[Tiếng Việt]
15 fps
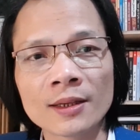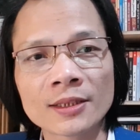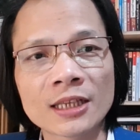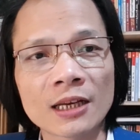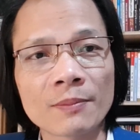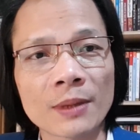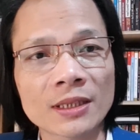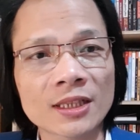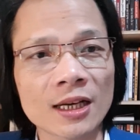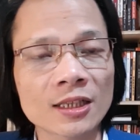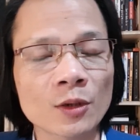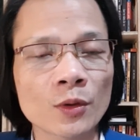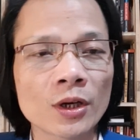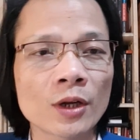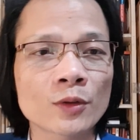trên mặt trận
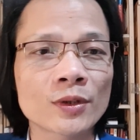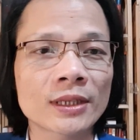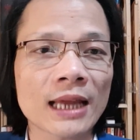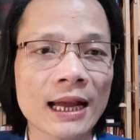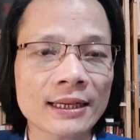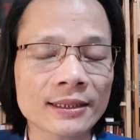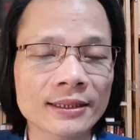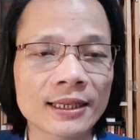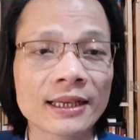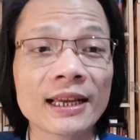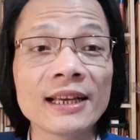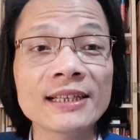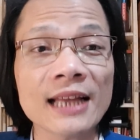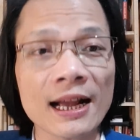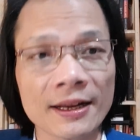trong nội địa xuyên tạc thì
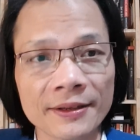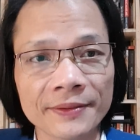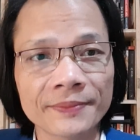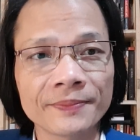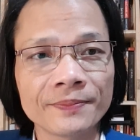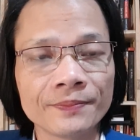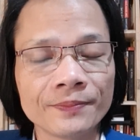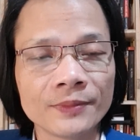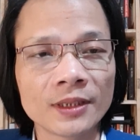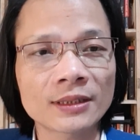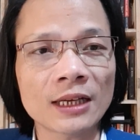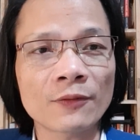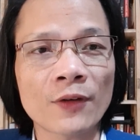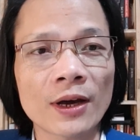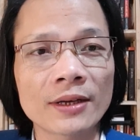nghĩ rằng những
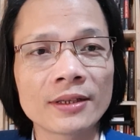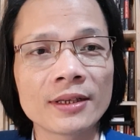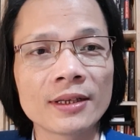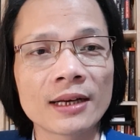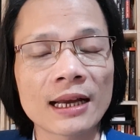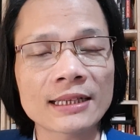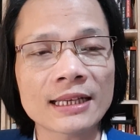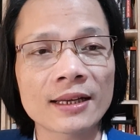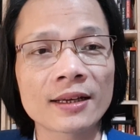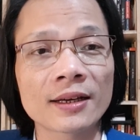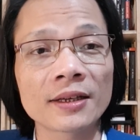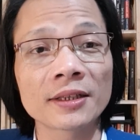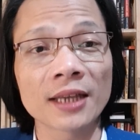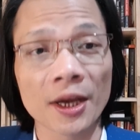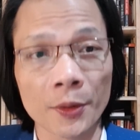thành phần như là gia đình
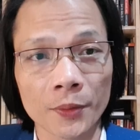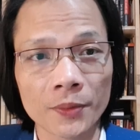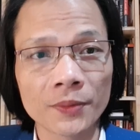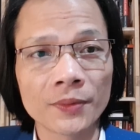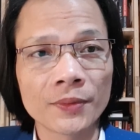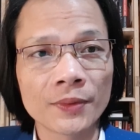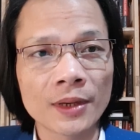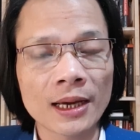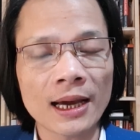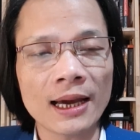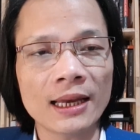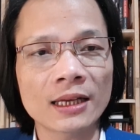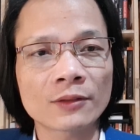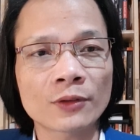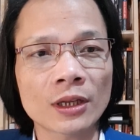Cấn Thị Thêu
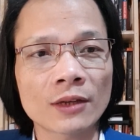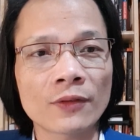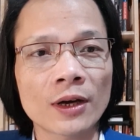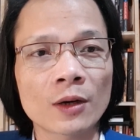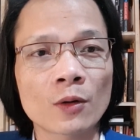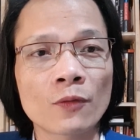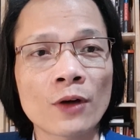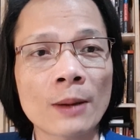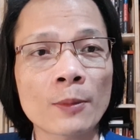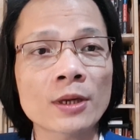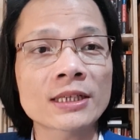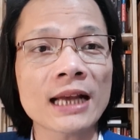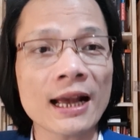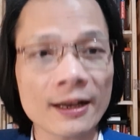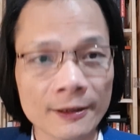hay là thành phần của Phạm
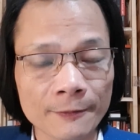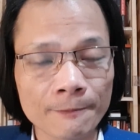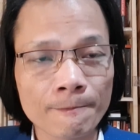Đoan Trang